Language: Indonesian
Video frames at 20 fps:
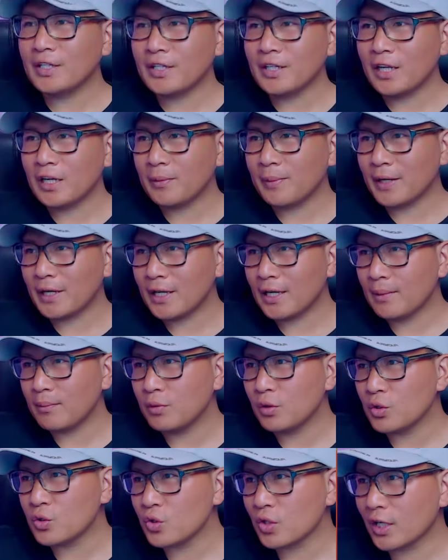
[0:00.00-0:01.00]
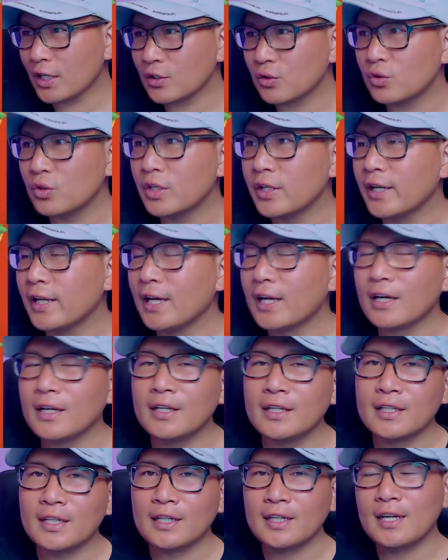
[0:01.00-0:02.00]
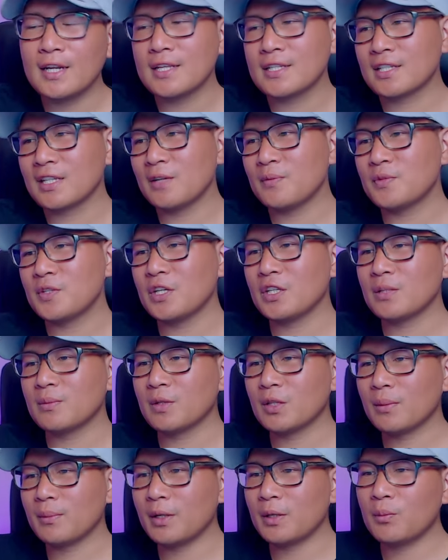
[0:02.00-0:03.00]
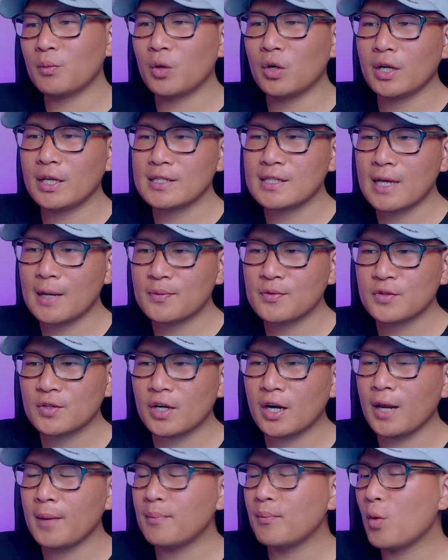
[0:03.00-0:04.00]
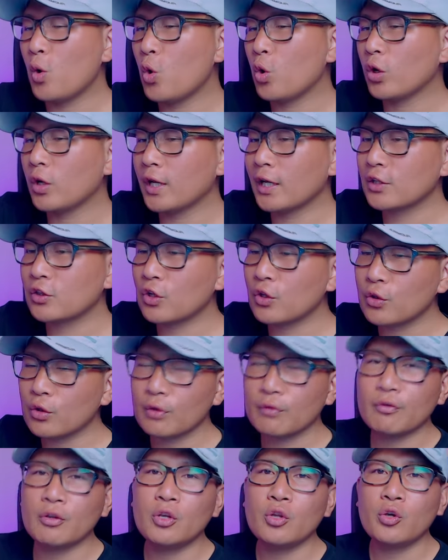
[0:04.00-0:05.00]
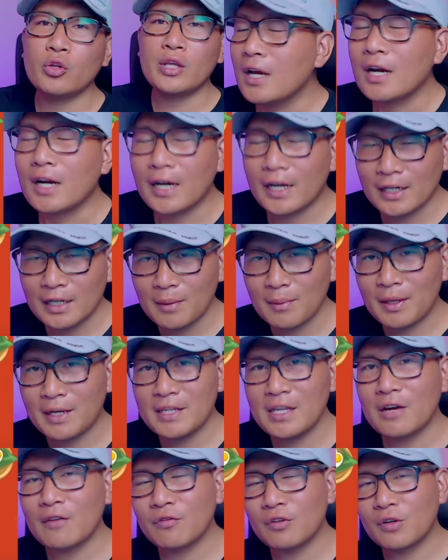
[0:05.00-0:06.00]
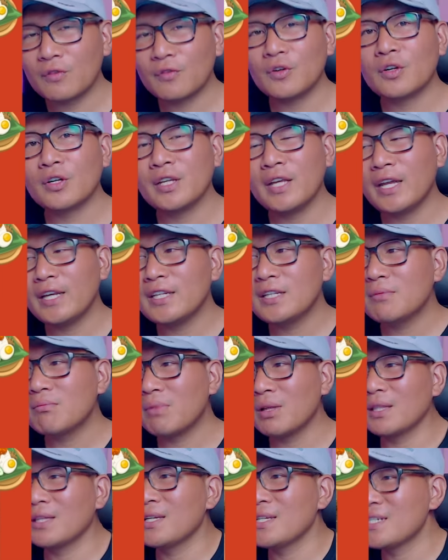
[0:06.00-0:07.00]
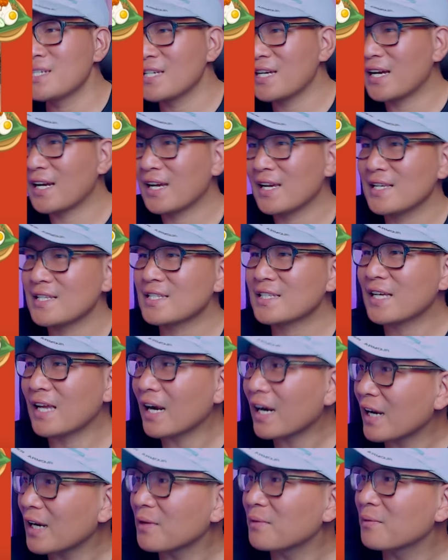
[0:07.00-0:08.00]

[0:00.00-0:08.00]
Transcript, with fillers: daripada belusukan kuliner, linknya di deskripsi. Teman-teman boleh subscribe, boleh tonton videonya karena banyak vlog-vlog dia di Malaysia guys. Keren